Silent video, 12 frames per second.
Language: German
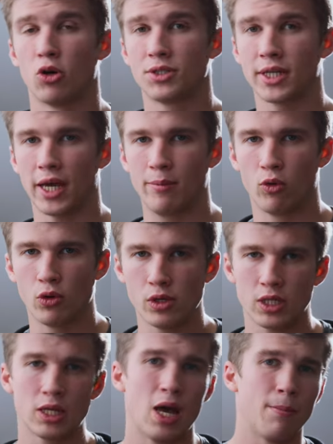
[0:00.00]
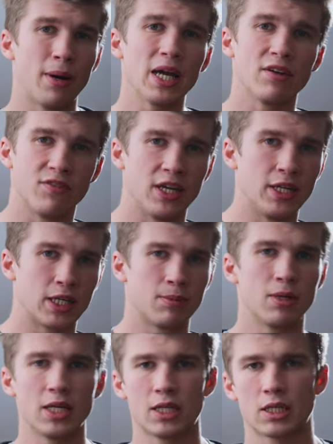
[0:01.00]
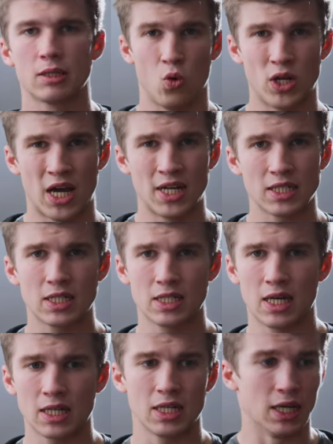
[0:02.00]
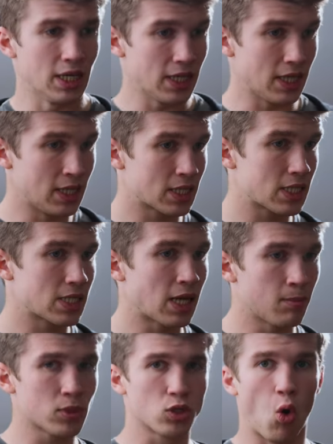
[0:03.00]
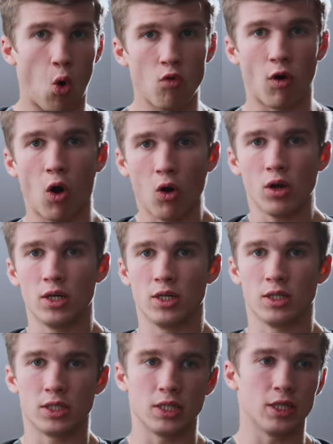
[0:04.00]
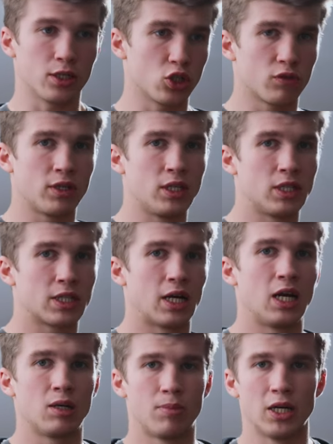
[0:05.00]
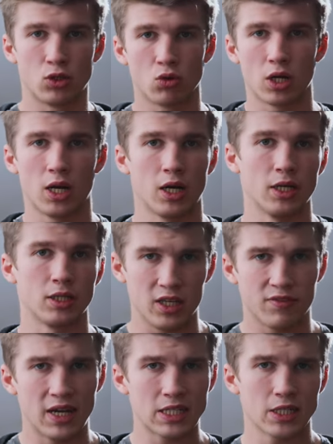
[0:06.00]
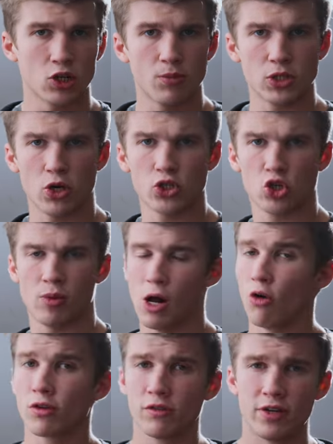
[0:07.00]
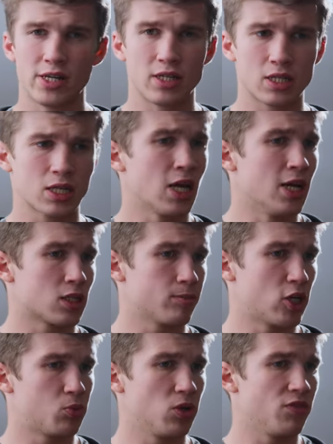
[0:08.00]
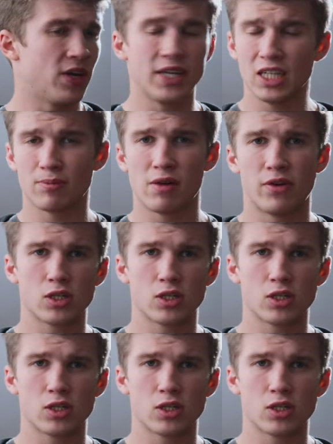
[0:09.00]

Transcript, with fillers: Porträtmodus bei wenigem Licht. Oder anders gesagt, insgesamt so overall die Geschwindigkeit bei Dunkelheit. Ich weiß nicht, ob es euch schon mal aufgefallen ist, zum Beispiel, wenn ich mal